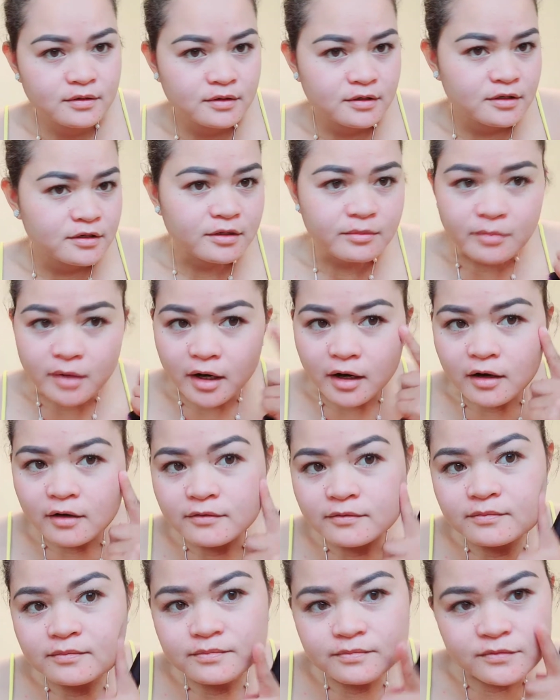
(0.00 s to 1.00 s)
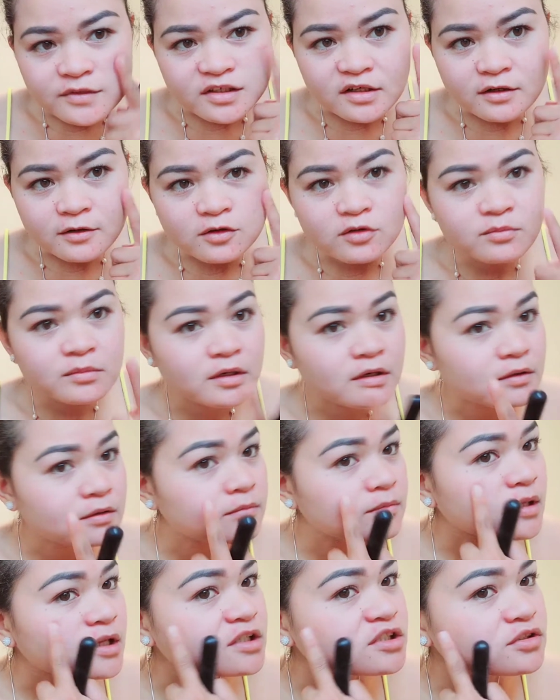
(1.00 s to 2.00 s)
Diba? ba di mag
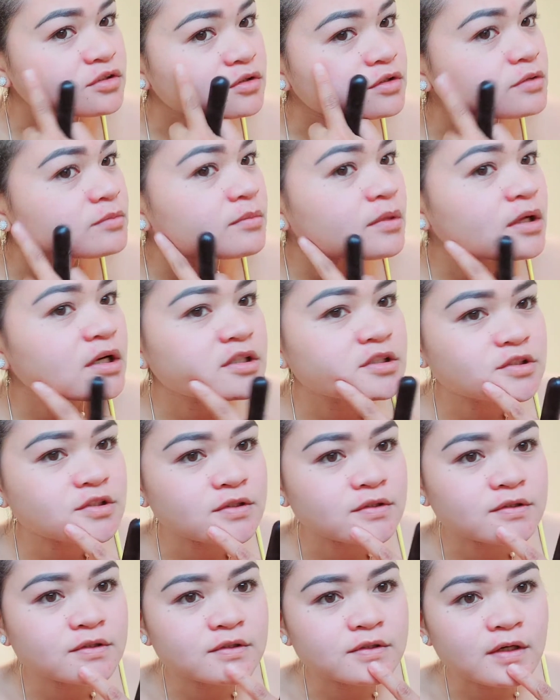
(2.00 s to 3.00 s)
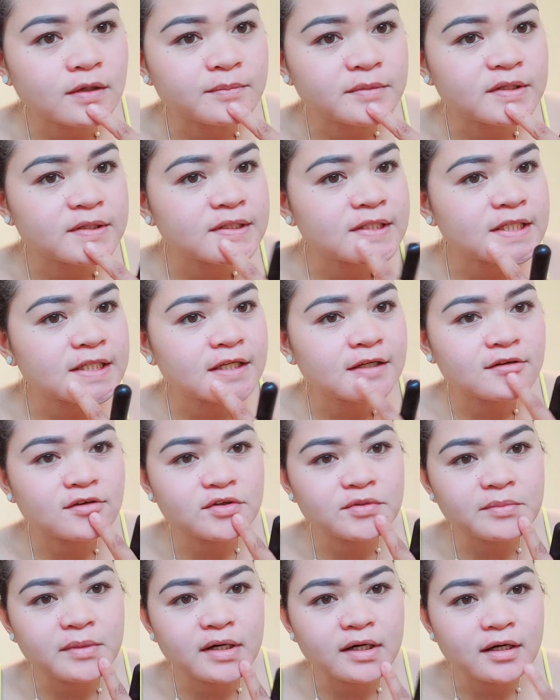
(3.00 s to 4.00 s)
blush on blush oh, I mean di na
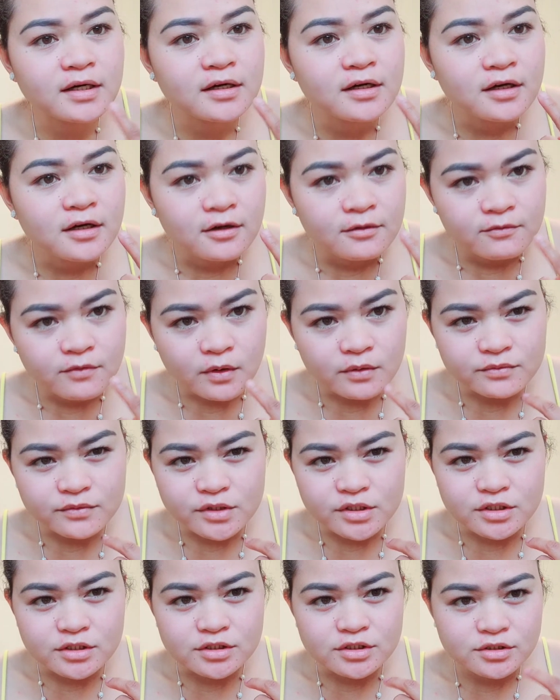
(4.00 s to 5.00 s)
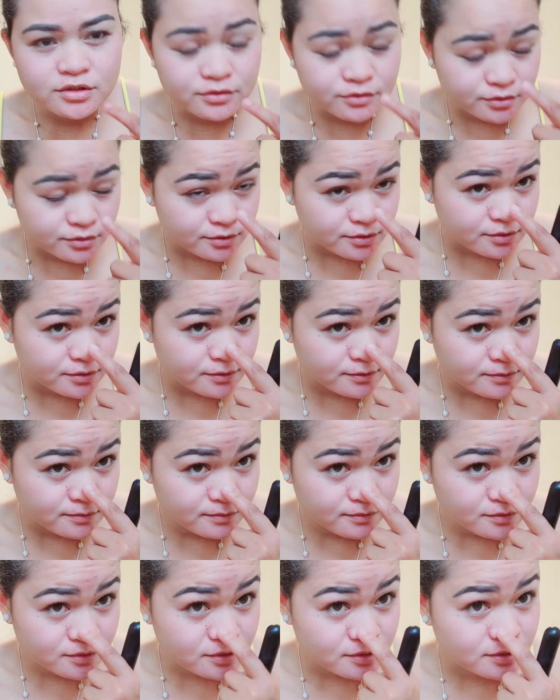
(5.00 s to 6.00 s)
mag foundation
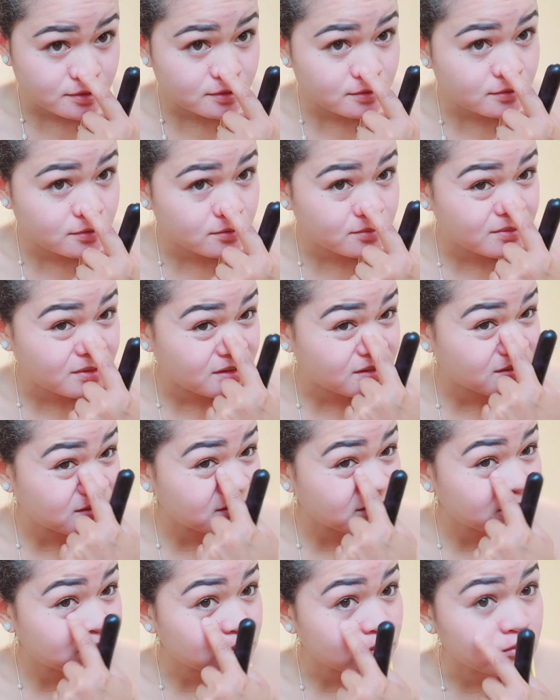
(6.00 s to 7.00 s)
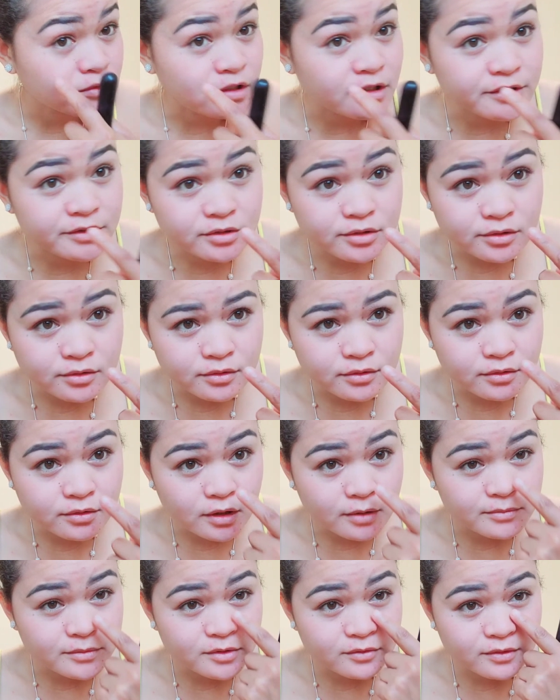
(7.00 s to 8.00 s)
dili ko mag toner tone I
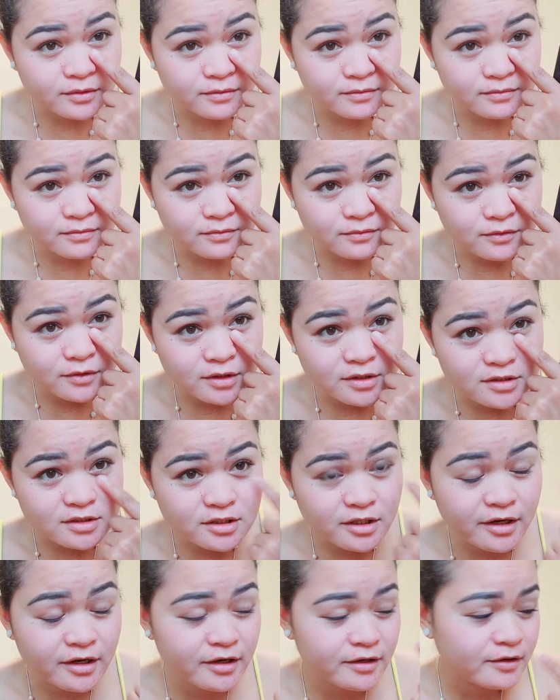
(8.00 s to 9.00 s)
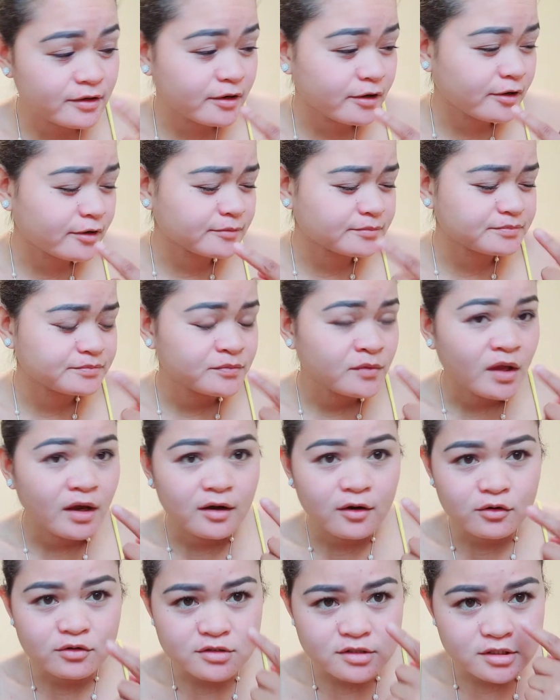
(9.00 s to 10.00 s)
mean what is that um
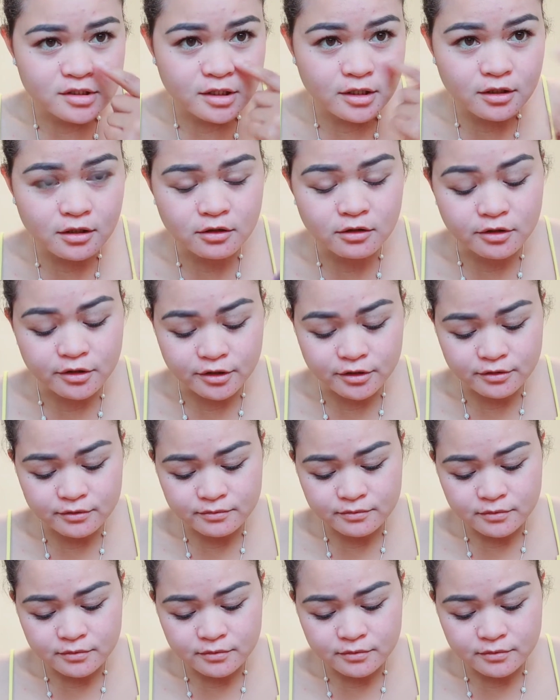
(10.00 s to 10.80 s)
concealer